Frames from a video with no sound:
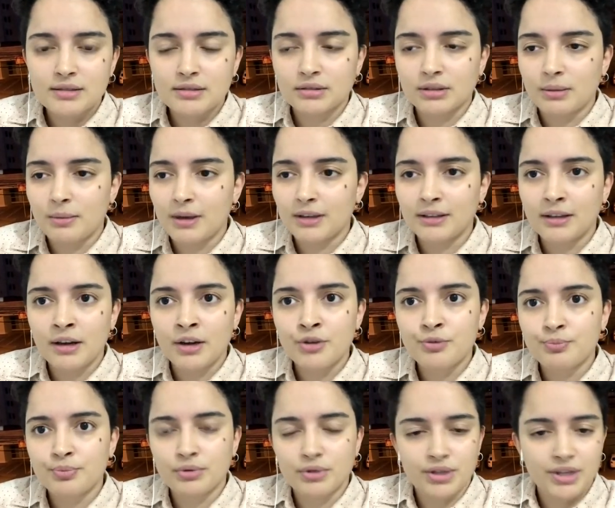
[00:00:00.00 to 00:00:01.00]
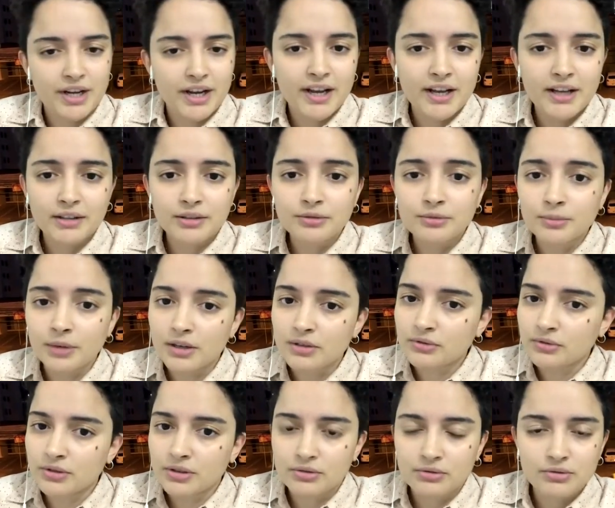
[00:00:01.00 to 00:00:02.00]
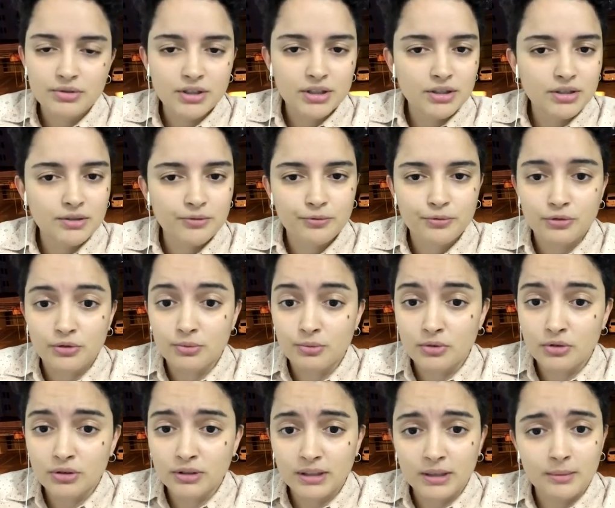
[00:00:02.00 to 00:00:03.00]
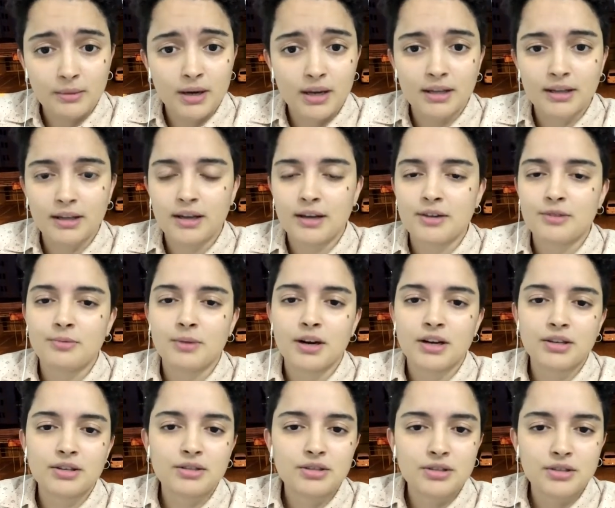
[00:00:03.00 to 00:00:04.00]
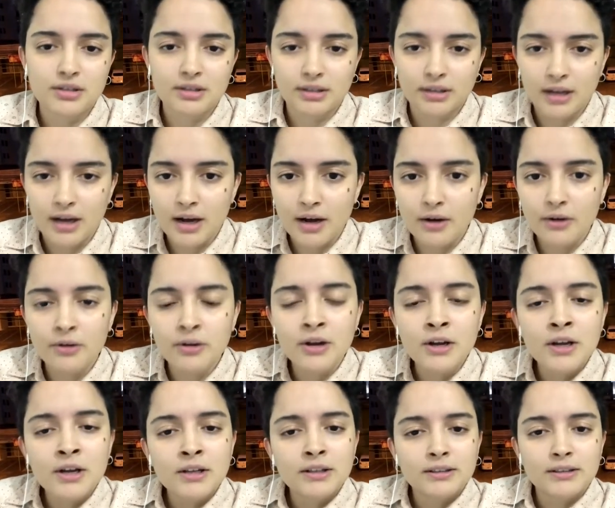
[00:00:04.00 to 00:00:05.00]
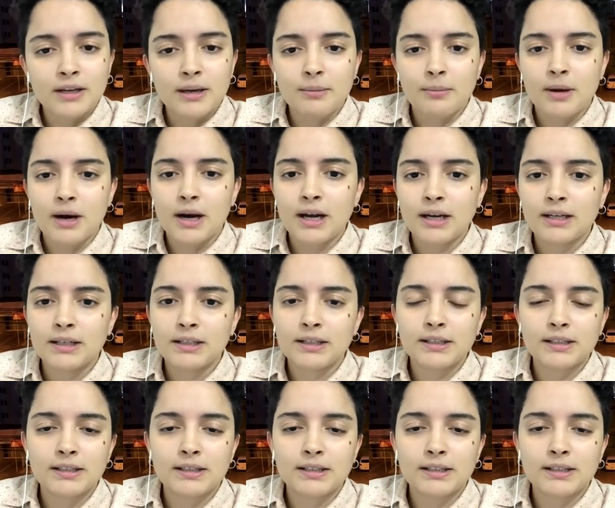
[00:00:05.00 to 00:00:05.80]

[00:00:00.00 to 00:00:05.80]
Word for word: Eu trabalho na área de projetos, mas conheço gente que formou e trabalha na área de marketing digital, trabalha